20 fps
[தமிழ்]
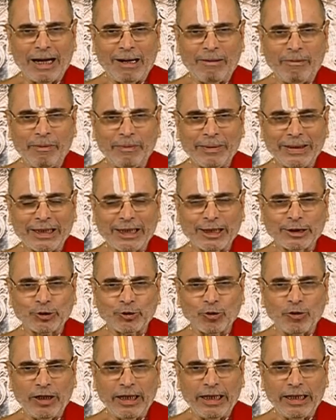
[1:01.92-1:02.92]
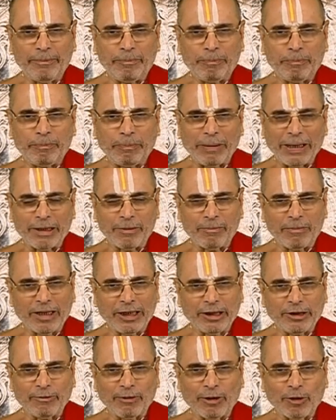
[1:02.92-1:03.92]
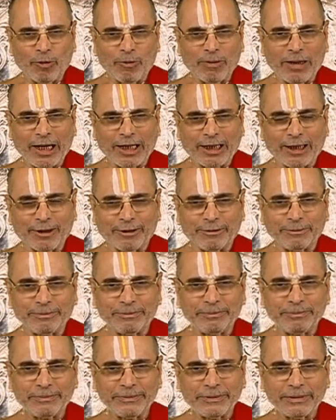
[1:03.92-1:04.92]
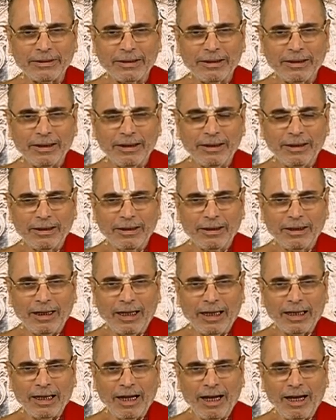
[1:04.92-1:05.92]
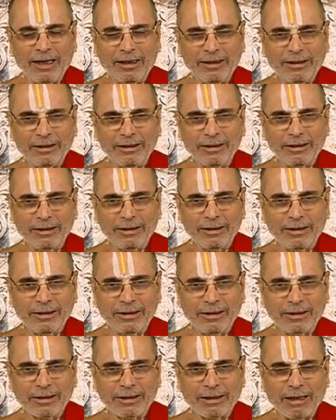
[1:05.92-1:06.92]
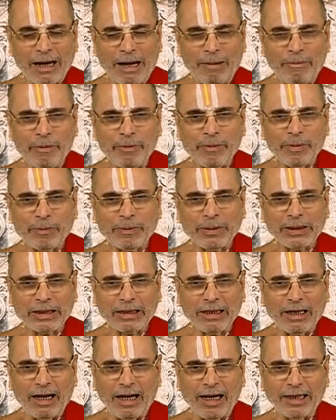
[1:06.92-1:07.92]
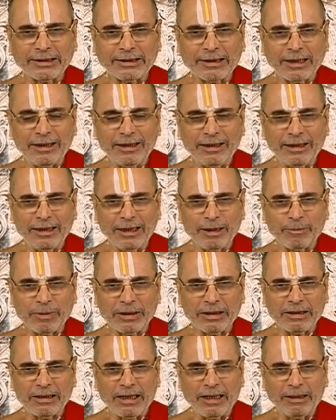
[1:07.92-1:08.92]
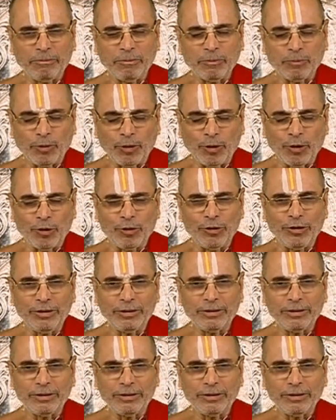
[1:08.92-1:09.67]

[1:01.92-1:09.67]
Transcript: காமம் என்கிற சொல்லிலே பயன்படுத்தி வரோம்னு நினைக்கிறோம் ஆனால் காமம் என்பதற்கு ஆசை என்பது தான் பொருள்